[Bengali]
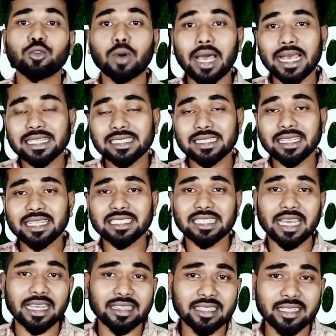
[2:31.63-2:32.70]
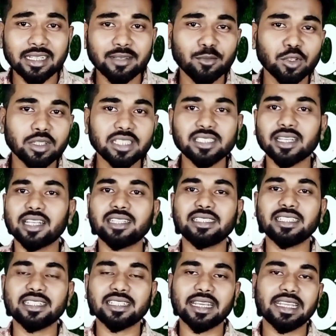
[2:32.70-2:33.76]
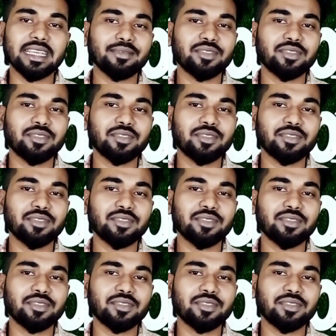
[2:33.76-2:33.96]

তো আজ থেকে সাত দিনের মধ্যে যারা টেন্ডা